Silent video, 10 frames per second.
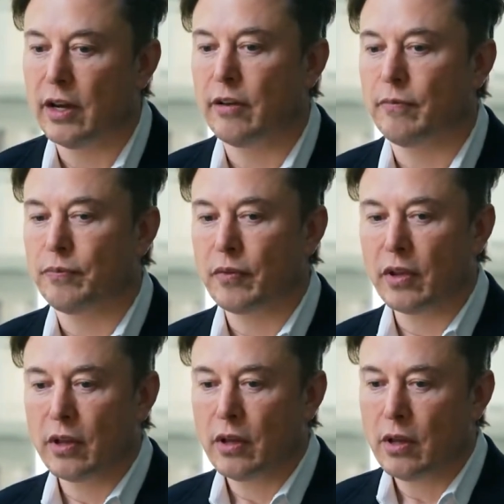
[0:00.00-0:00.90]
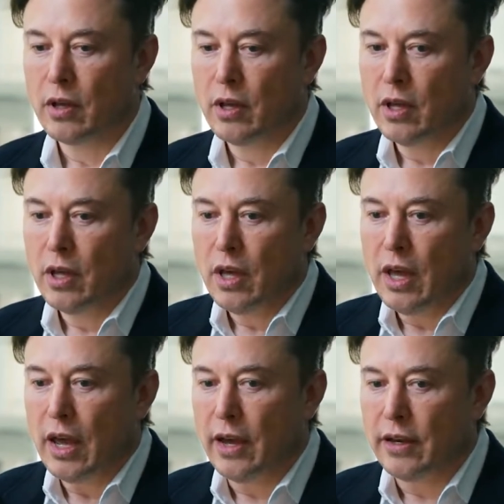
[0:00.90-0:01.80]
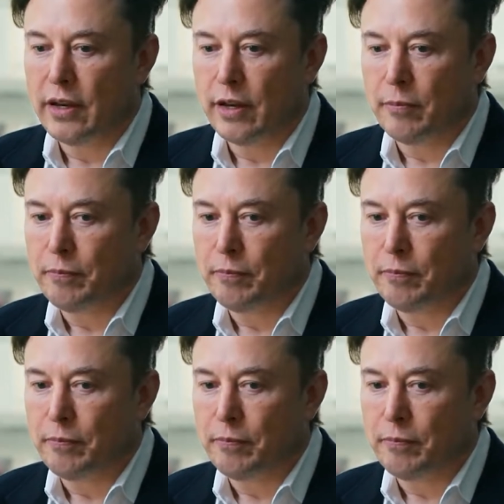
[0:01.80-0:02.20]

propio Musk afirmó que cometió muchos